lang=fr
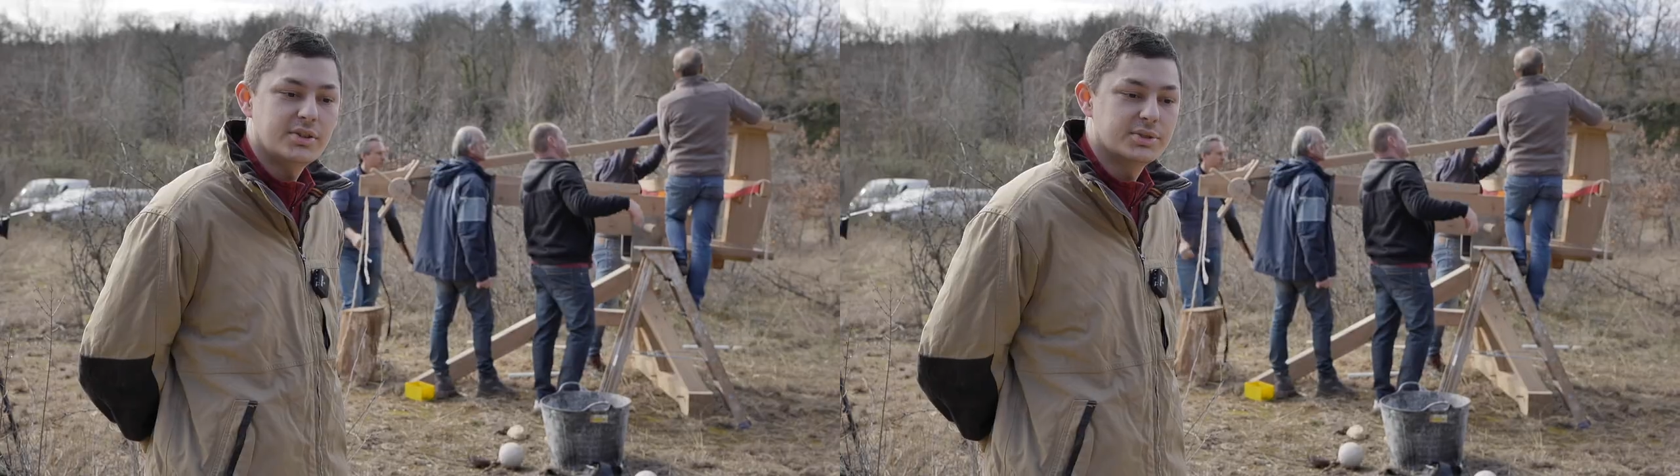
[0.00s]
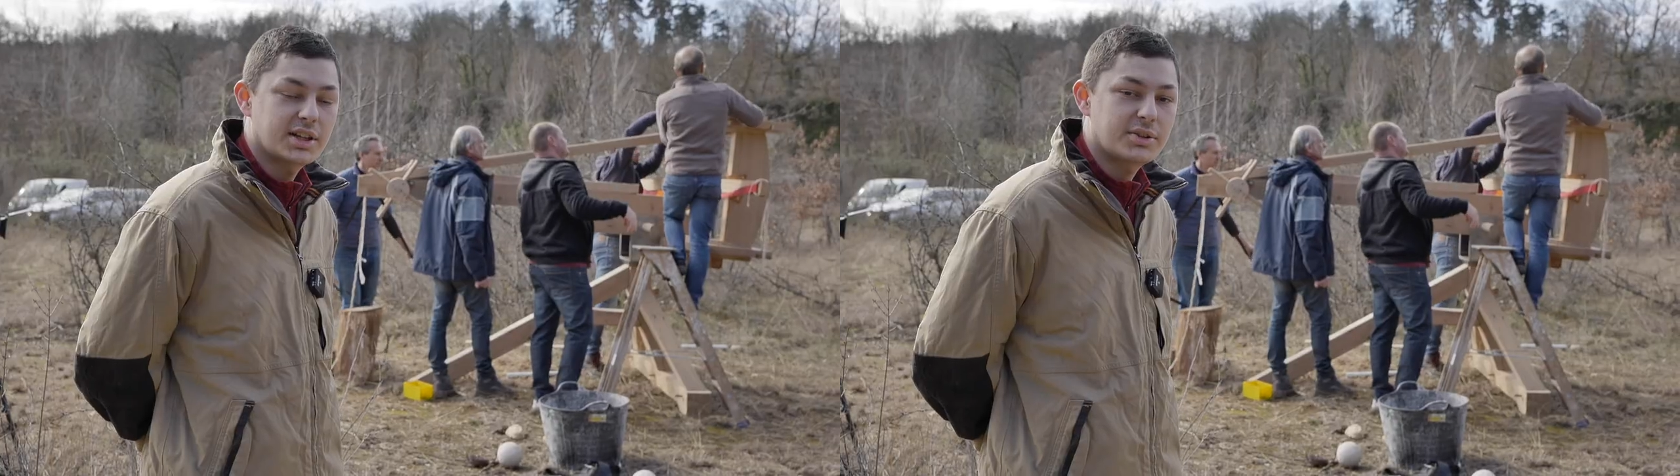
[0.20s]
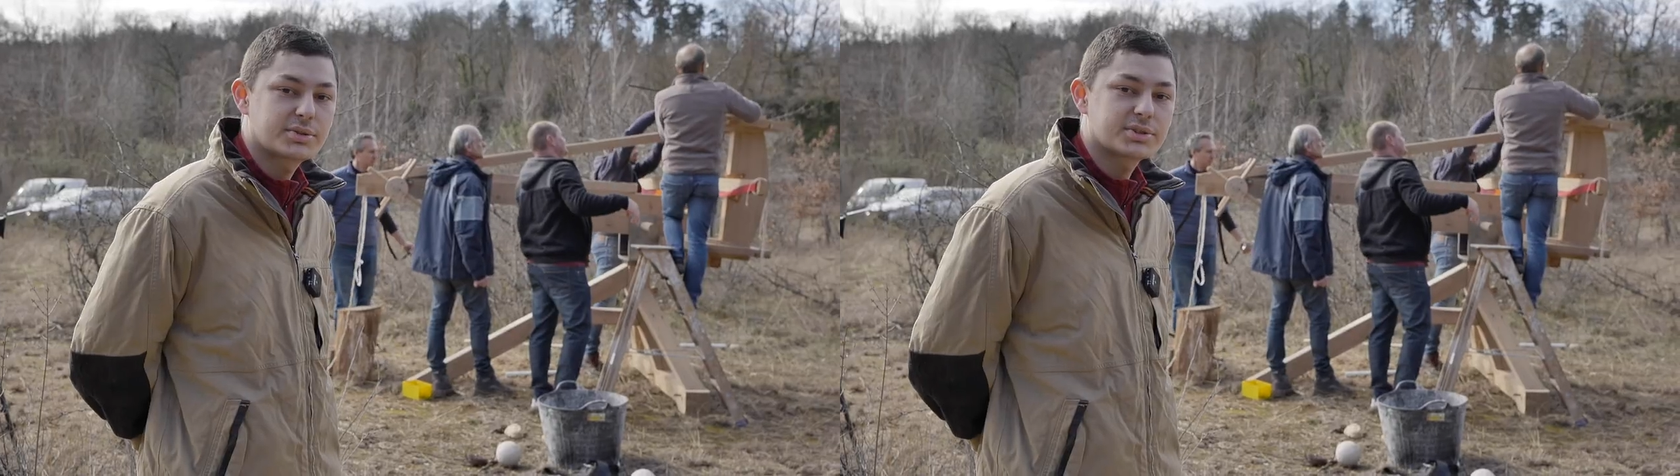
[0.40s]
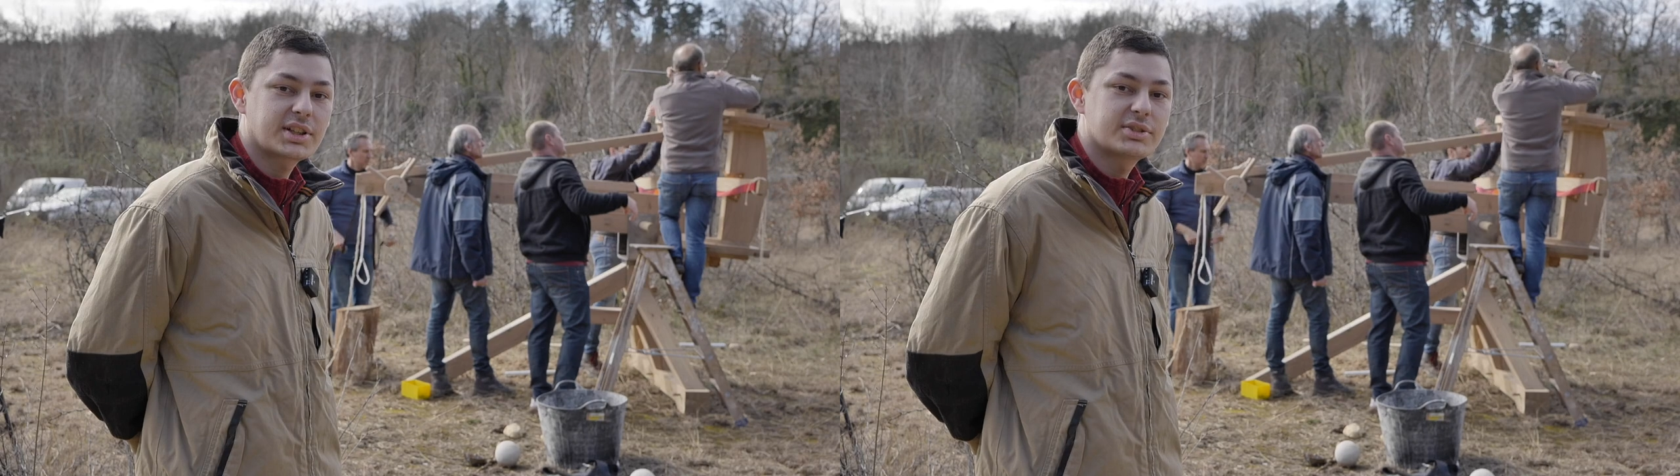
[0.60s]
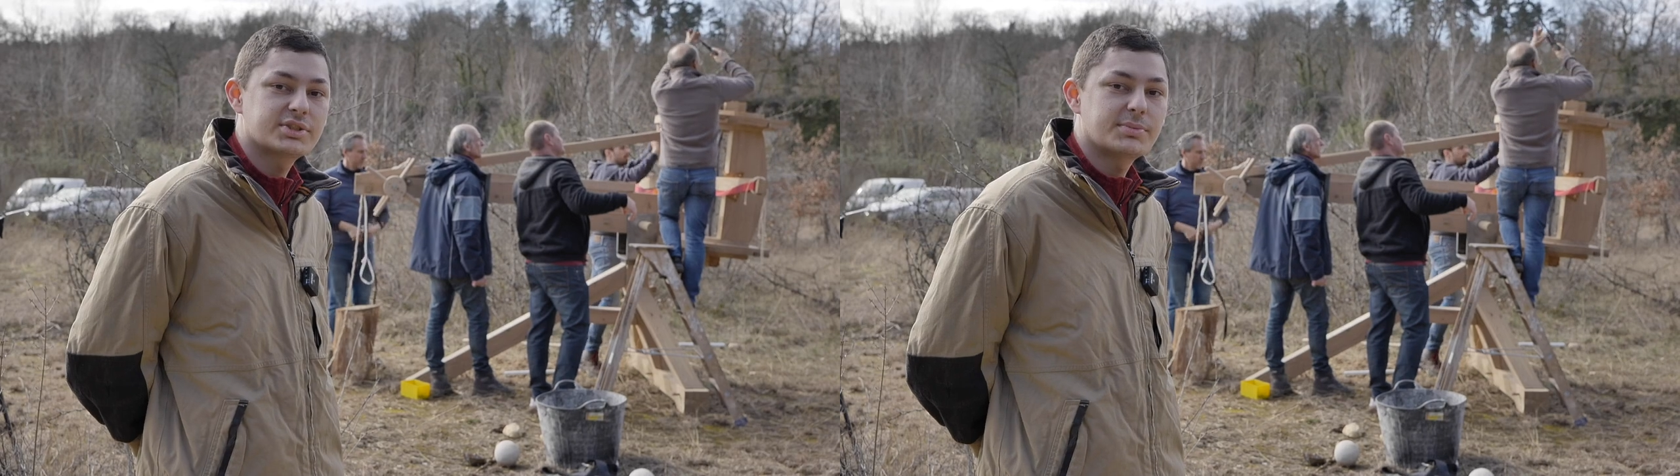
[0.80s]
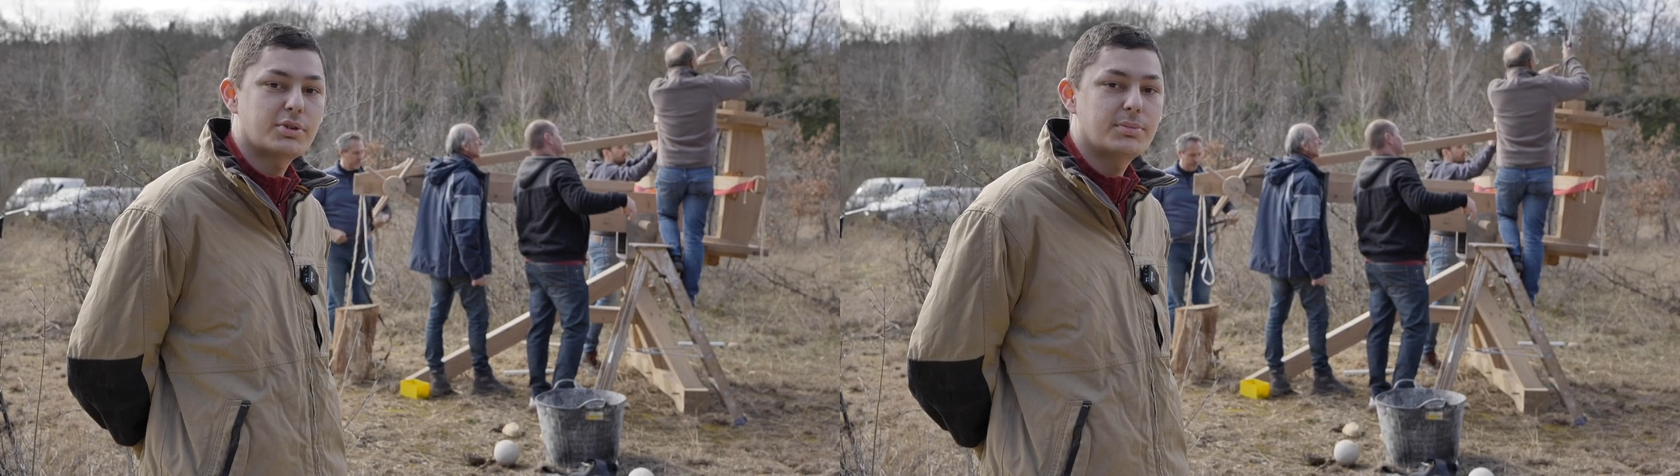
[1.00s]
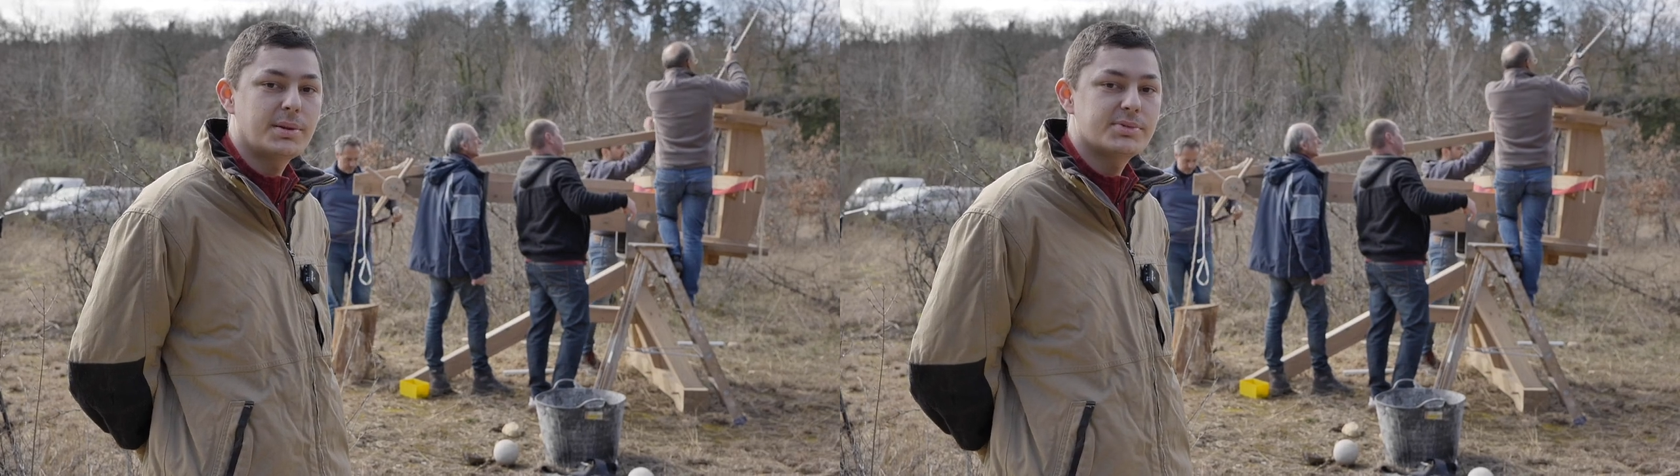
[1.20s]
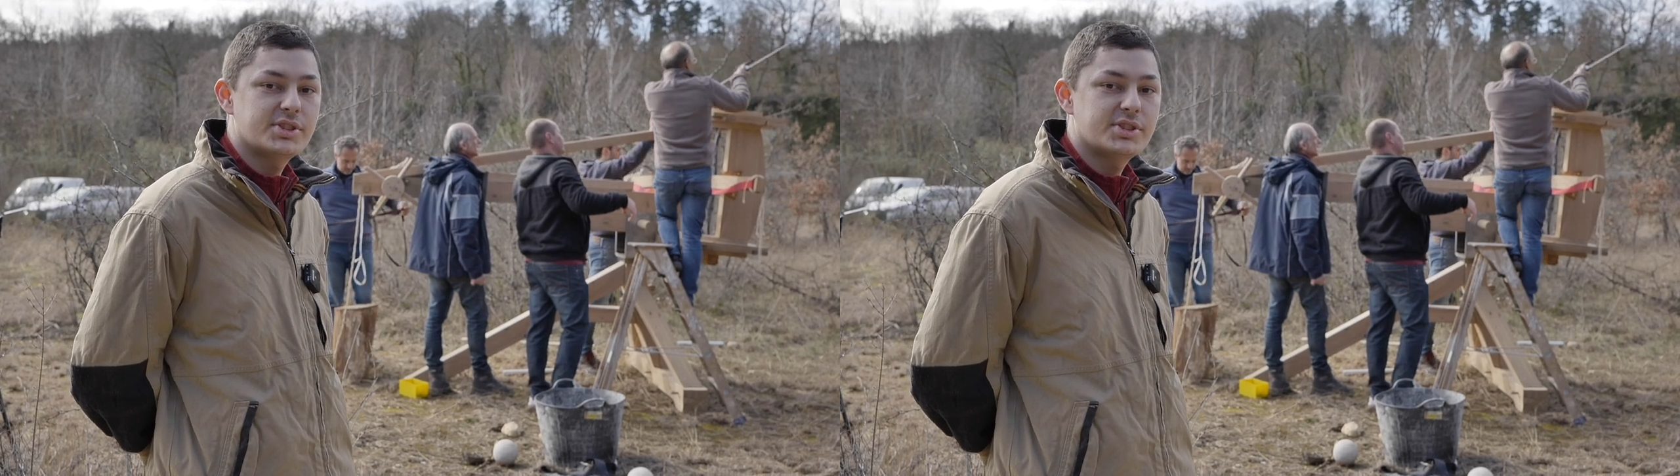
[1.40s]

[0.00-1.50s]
Et on a rencontré un deuxième problème